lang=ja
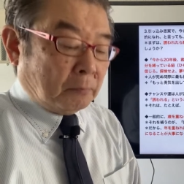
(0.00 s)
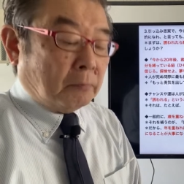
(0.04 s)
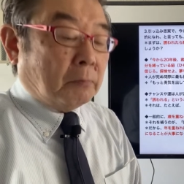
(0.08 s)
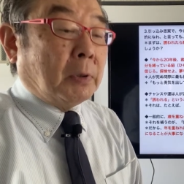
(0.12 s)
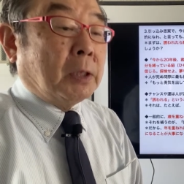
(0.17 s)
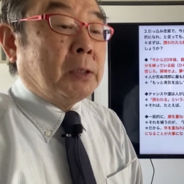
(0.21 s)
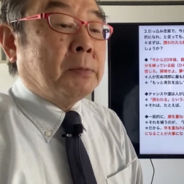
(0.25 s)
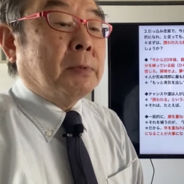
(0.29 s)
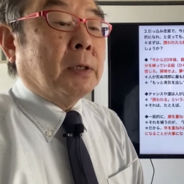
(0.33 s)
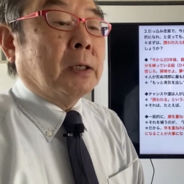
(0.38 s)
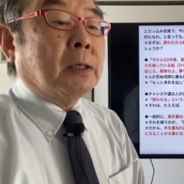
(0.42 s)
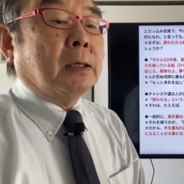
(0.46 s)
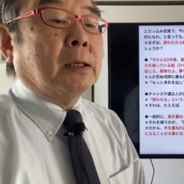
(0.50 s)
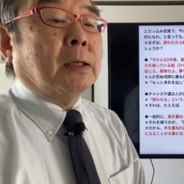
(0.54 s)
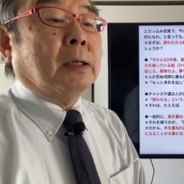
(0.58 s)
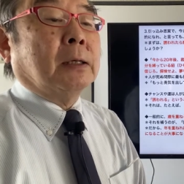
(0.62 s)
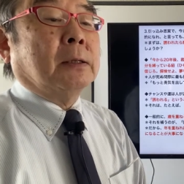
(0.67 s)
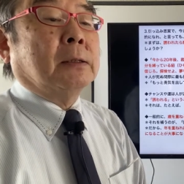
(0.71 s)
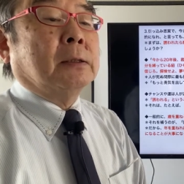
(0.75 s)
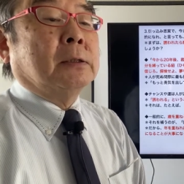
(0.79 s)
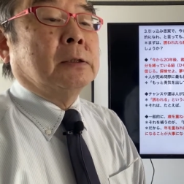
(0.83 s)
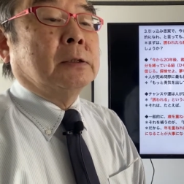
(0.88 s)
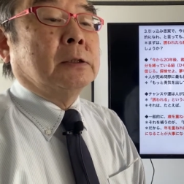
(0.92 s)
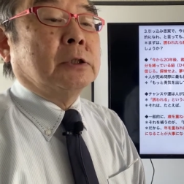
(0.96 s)
ま今か
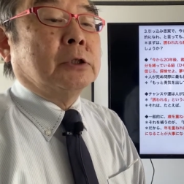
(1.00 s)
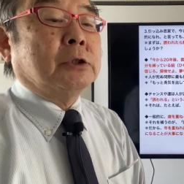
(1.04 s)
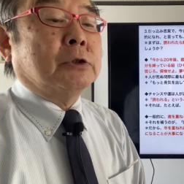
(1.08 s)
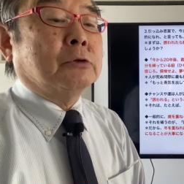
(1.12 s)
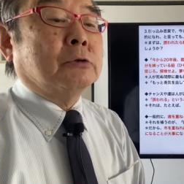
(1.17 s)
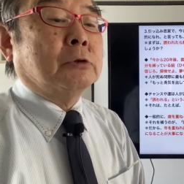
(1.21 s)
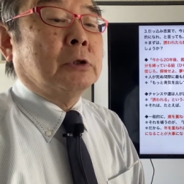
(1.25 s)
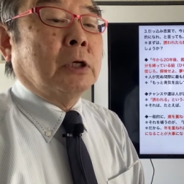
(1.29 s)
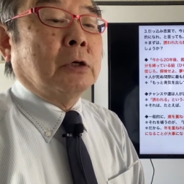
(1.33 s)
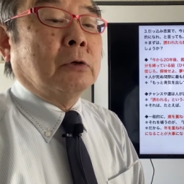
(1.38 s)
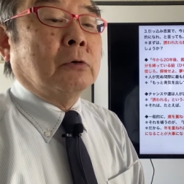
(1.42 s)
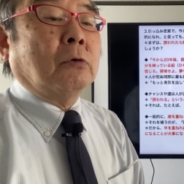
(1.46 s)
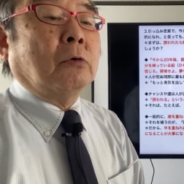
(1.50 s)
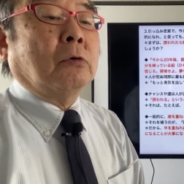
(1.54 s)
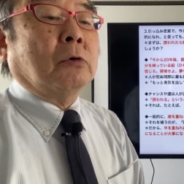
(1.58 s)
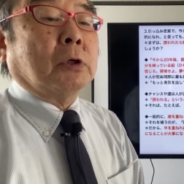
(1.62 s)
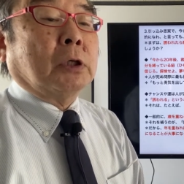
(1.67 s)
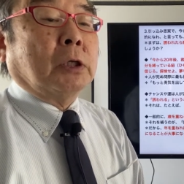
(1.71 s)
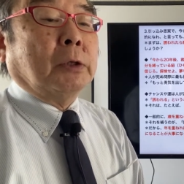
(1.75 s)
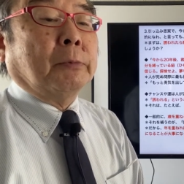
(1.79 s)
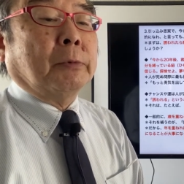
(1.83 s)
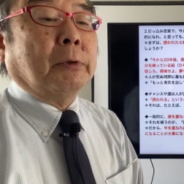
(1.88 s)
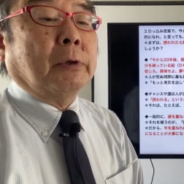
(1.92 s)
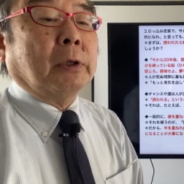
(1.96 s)
ら20年後
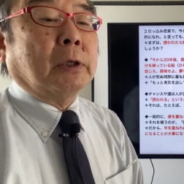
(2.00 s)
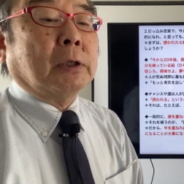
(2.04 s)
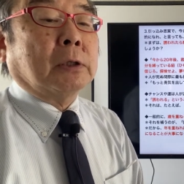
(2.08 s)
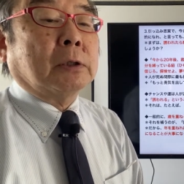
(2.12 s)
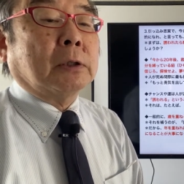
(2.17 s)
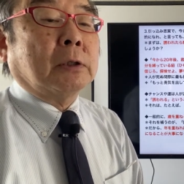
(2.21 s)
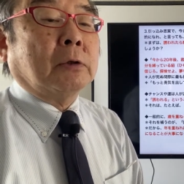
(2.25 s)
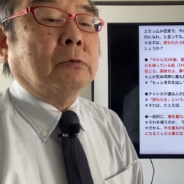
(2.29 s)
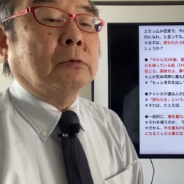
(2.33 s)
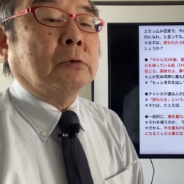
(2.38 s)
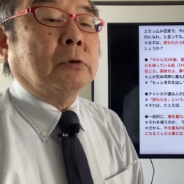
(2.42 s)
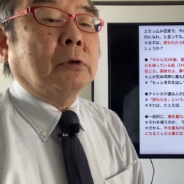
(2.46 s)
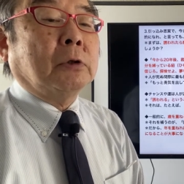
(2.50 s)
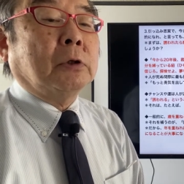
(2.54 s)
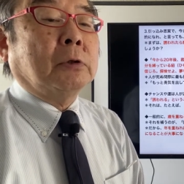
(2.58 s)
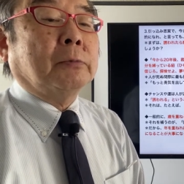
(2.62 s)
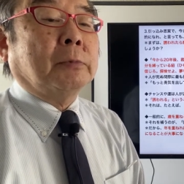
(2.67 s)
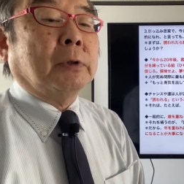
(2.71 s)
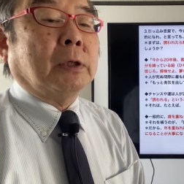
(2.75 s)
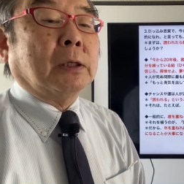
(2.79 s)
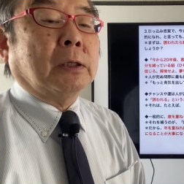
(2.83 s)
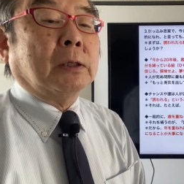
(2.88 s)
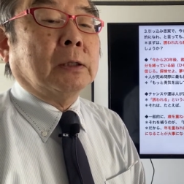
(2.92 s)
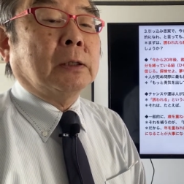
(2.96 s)
君はやったことより
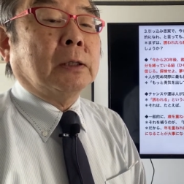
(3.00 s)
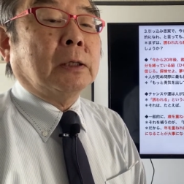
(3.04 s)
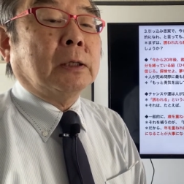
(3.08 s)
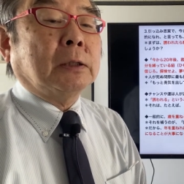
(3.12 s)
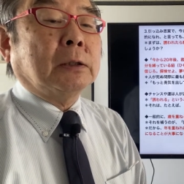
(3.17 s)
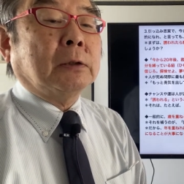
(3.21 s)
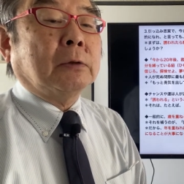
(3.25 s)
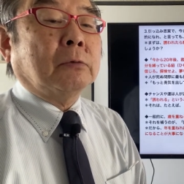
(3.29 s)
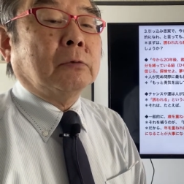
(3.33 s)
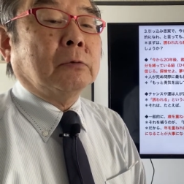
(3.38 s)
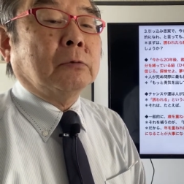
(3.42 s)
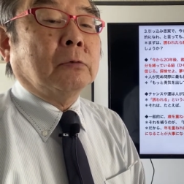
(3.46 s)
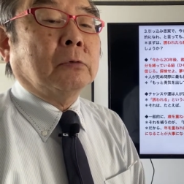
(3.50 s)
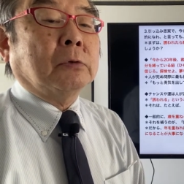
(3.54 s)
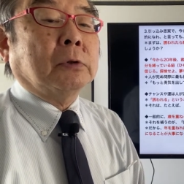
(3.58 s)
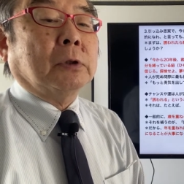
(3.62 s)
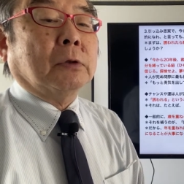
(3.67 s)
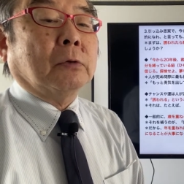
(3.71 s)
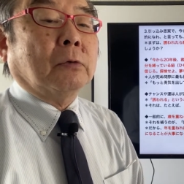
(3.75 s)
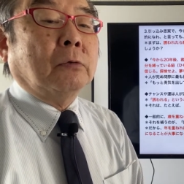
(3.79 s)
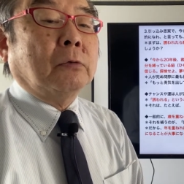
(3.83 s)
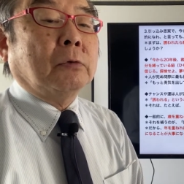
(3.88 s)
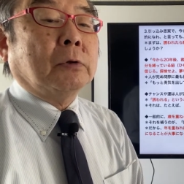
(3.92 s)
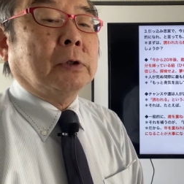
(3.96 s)
もやらなかったこと
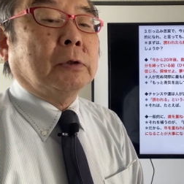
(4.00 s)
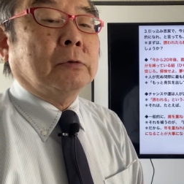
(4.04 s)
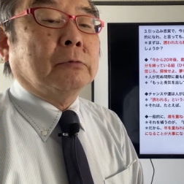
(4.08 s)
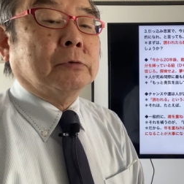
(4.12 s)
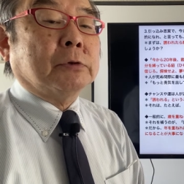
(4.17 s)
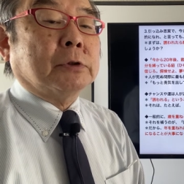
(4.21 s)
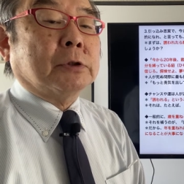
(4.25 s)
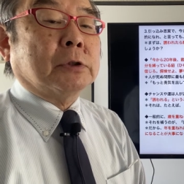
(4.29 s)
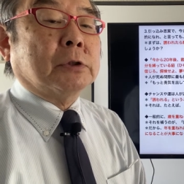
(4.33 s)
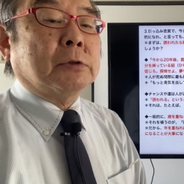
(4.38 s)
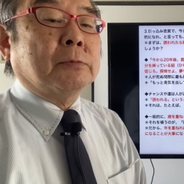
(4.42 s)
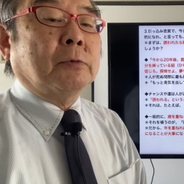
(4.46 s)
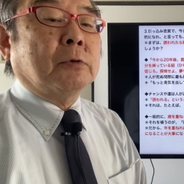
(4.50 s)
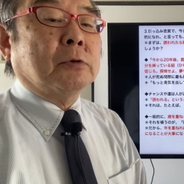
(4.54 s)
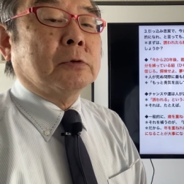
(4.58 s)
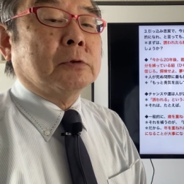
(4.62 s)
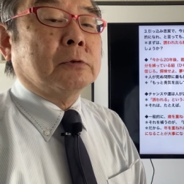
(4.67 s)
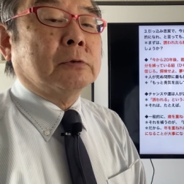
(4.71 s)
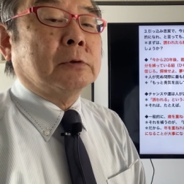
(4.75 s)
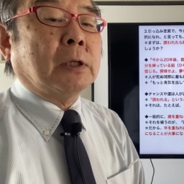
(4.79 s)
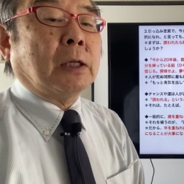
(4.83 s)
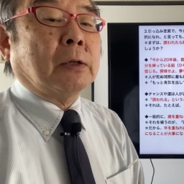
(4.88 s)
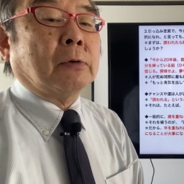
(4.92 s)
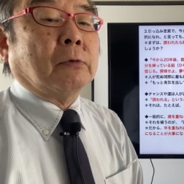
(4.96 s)
に大きく失望
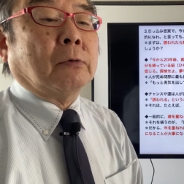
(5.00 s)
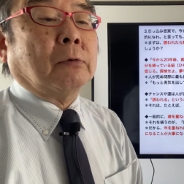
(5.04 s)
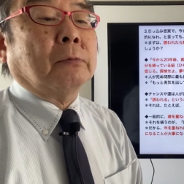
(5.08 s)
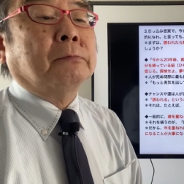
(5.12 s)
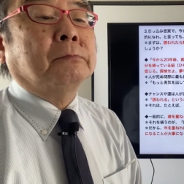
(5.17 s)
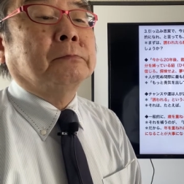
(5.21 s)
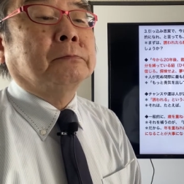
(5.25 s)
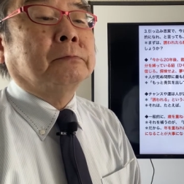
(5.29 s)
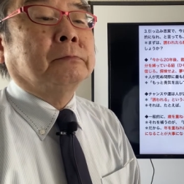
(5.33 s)
するだろ